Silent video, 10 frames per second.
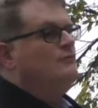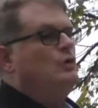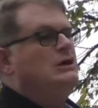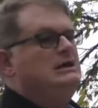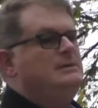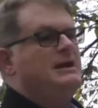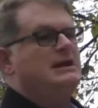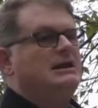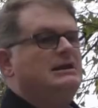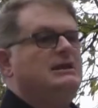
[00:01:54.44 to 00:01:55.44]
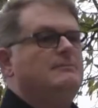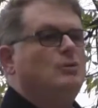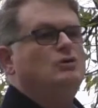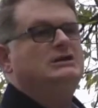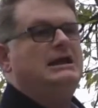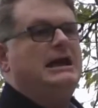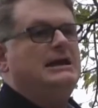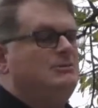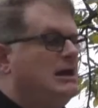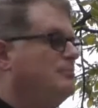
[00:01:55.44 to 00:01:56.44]
voi libererete molte
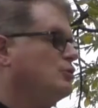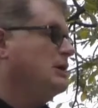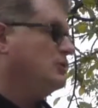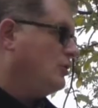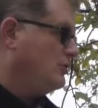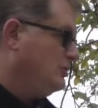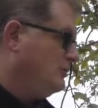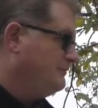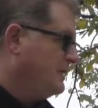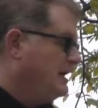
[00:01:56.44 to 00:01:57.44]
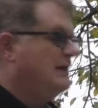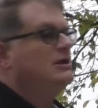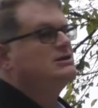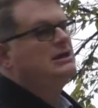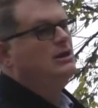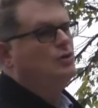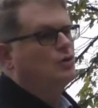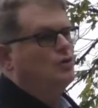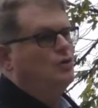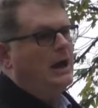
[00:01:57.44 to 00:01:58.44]
anime dal purgatorio e avrete da
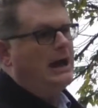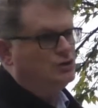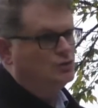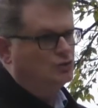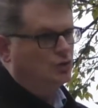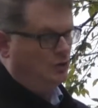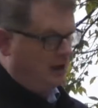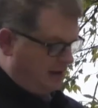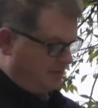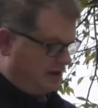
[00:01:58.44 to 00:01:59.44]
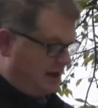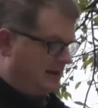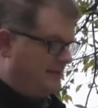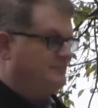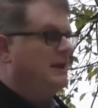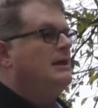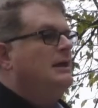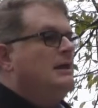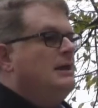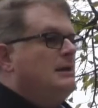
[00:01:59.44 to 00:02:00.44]
loro aiuto e preghiera.
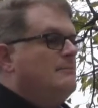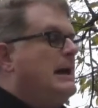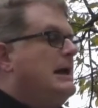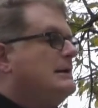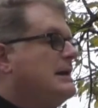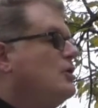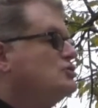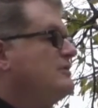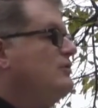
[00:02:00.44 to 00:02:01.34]
Ma che cosa è